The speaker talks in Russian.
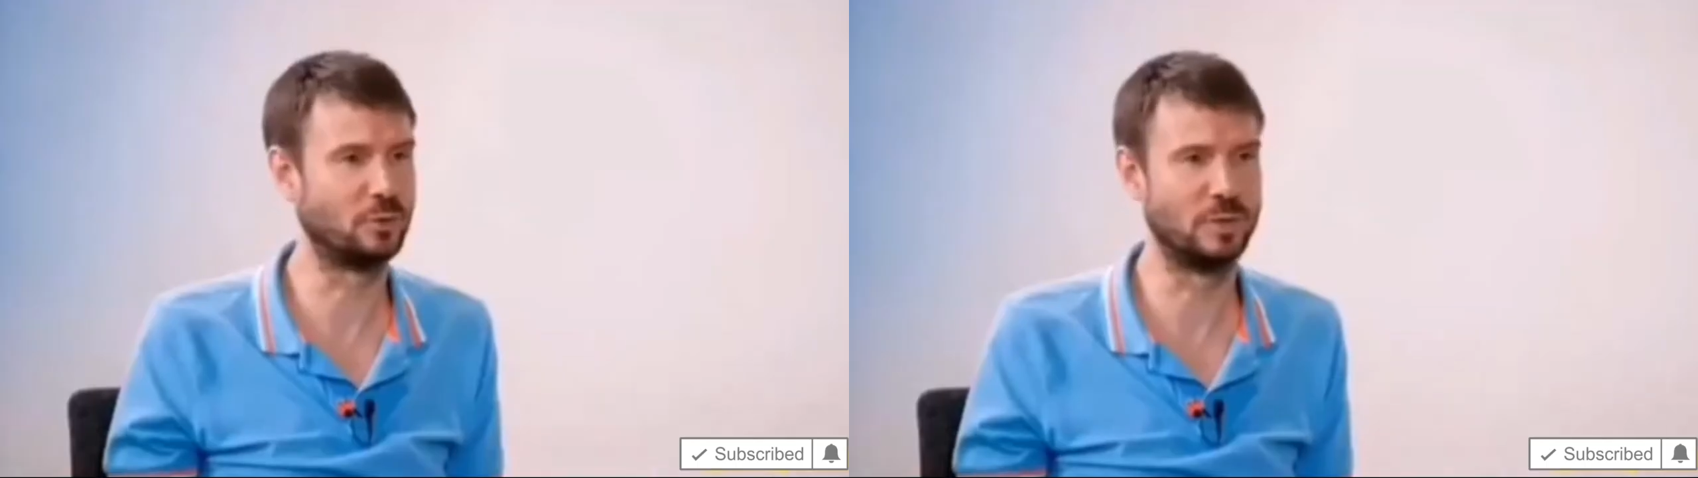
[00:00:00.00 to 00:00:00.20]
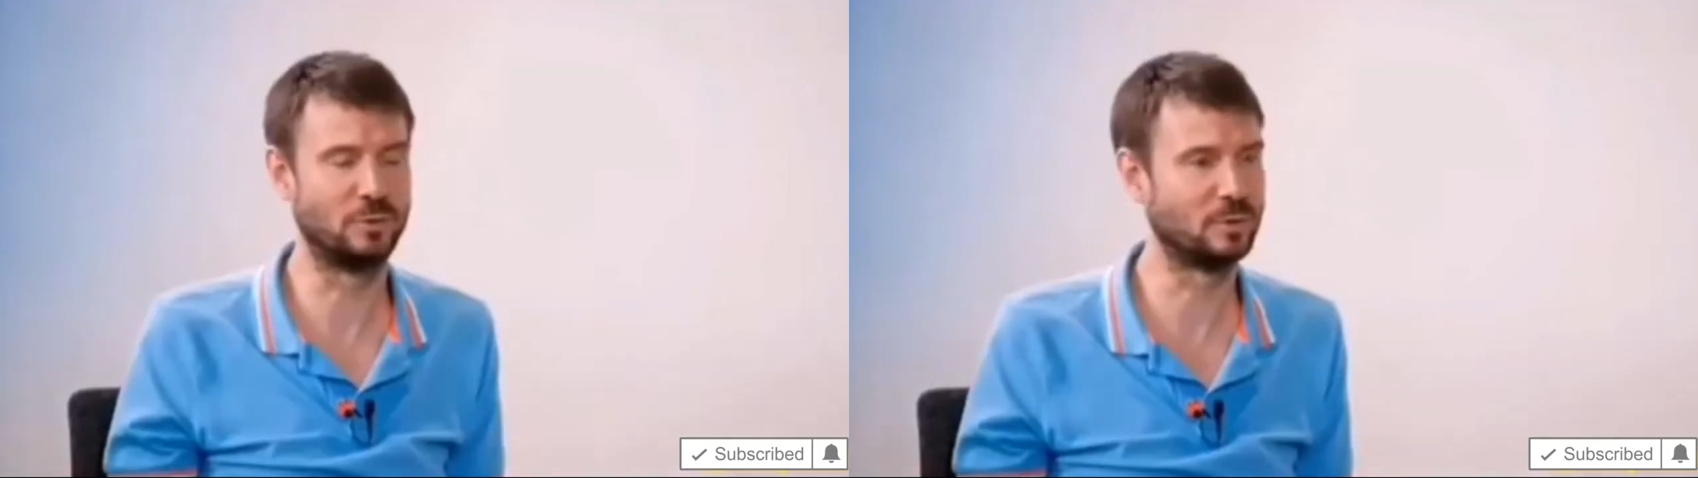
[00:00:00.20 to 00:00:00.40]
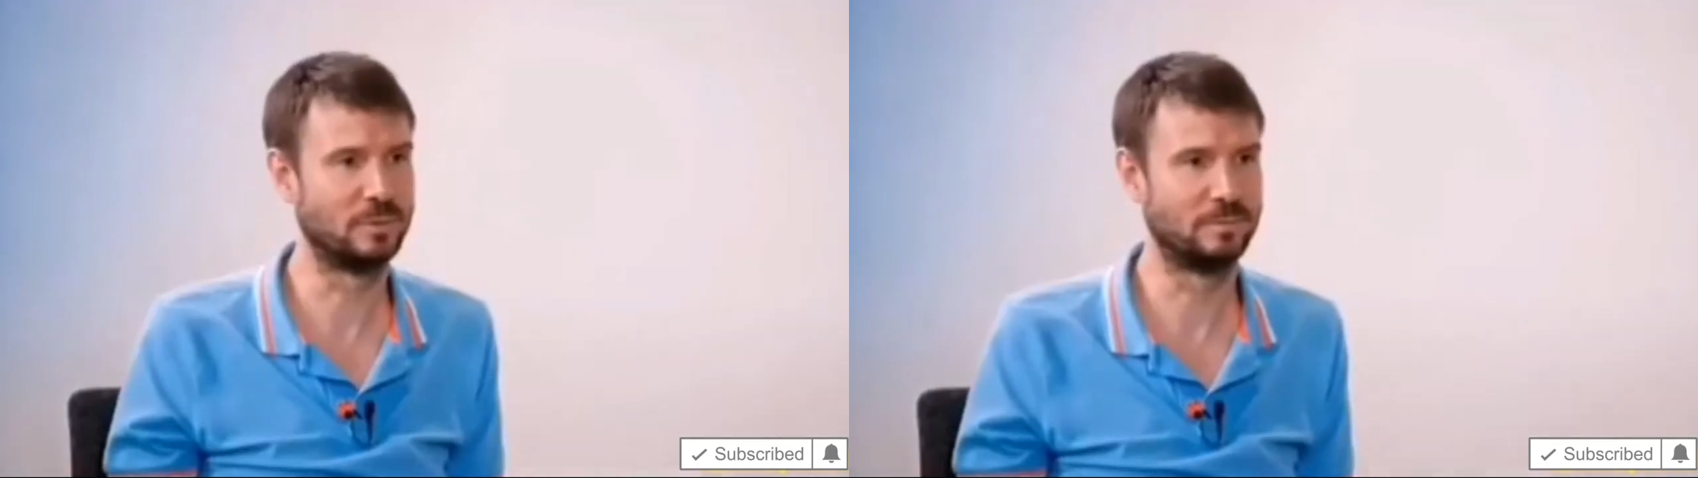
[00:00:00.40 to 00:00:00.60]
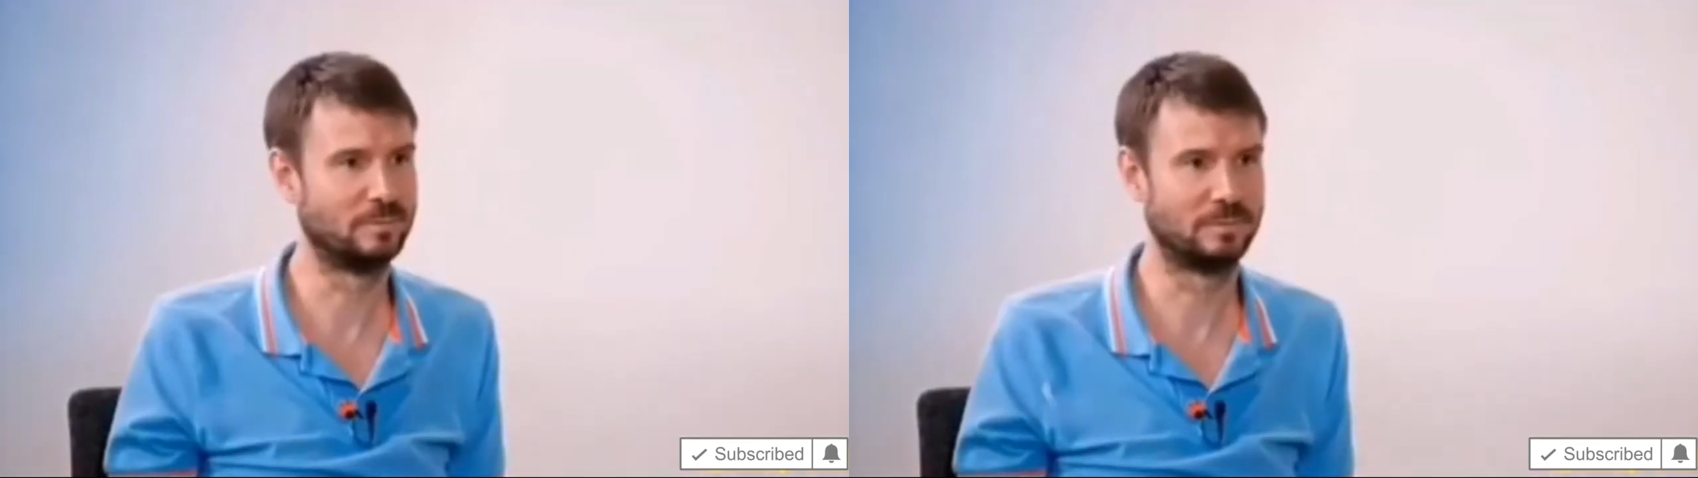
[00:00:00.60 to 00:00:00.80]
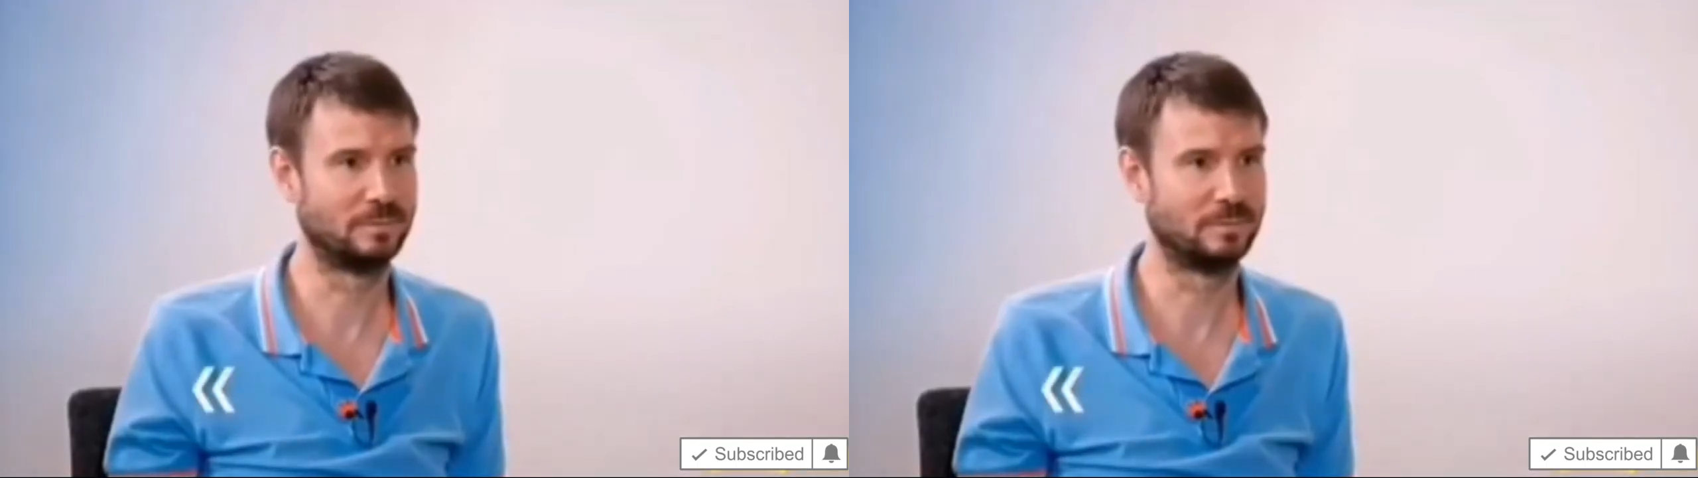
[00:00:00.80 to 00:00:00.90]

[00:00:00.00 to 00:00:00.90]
Мне ничего не нужно.